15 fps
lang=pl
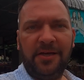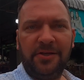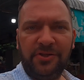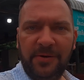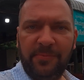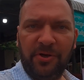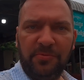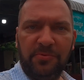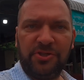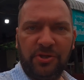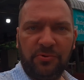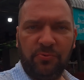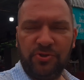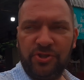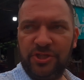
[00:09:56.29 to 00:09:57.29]
nie boimy się
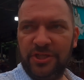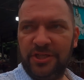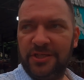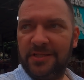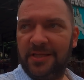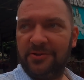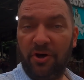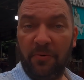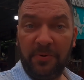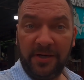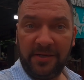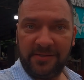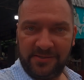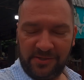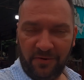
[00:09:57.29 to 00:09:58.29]
tłuszczy, dobrych,
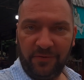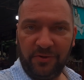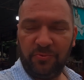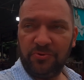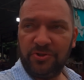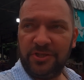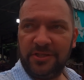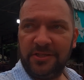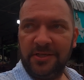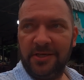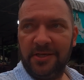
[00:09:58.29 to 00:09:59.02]
zdrowych tłuszczy.